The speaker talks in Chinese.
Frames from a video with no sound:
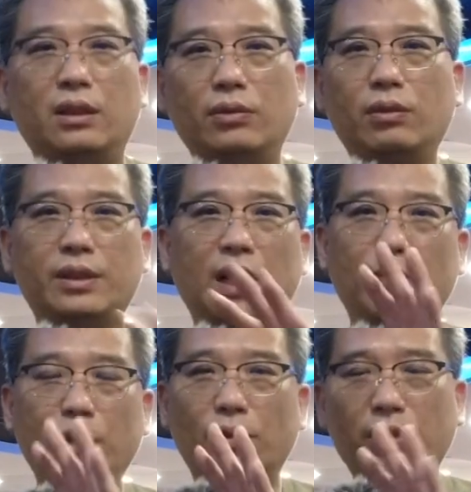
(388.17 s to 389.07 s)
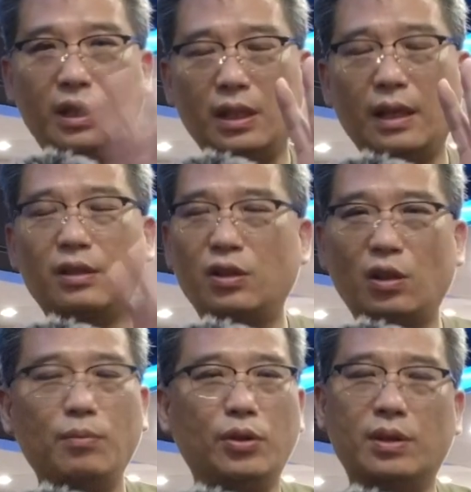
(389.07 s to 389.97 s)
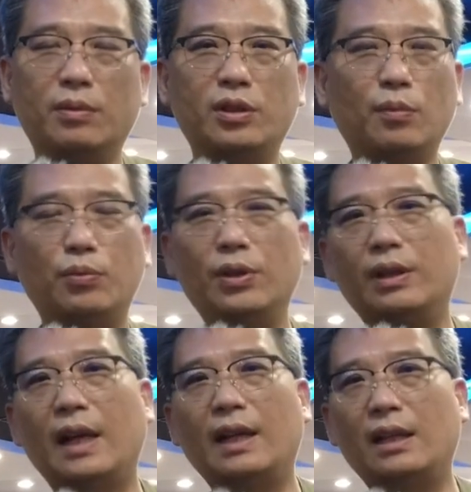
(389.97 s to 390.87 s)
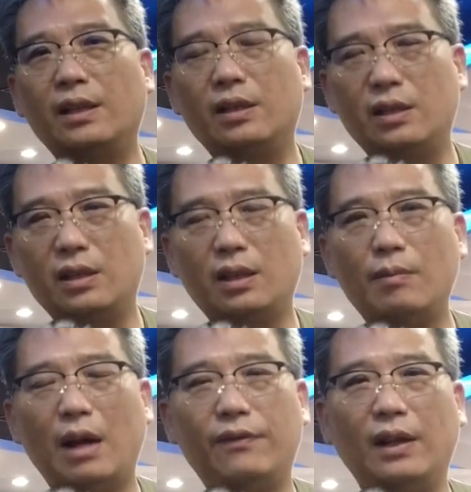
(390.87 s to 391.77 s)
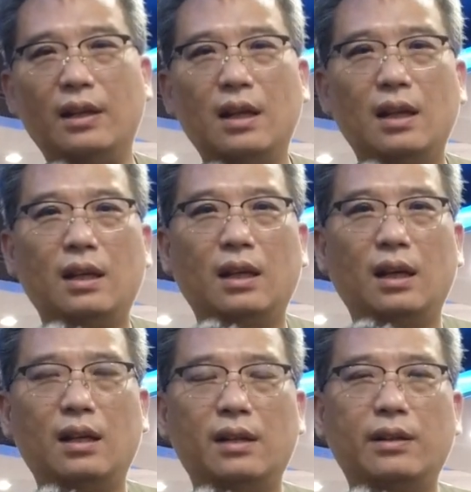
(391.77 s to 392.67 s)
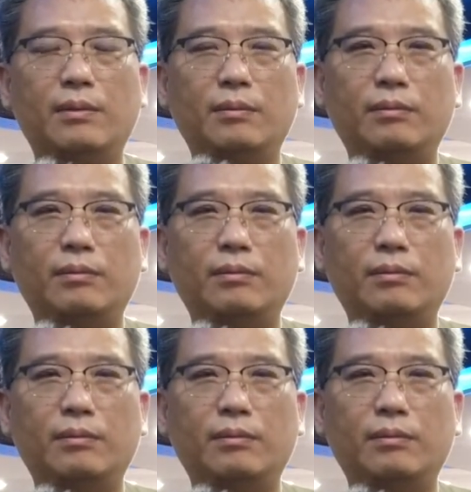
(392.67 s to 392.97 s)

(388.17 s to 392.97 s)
如果绕没有问题，都没有什么，就不会有太大的这个麻烦。呃，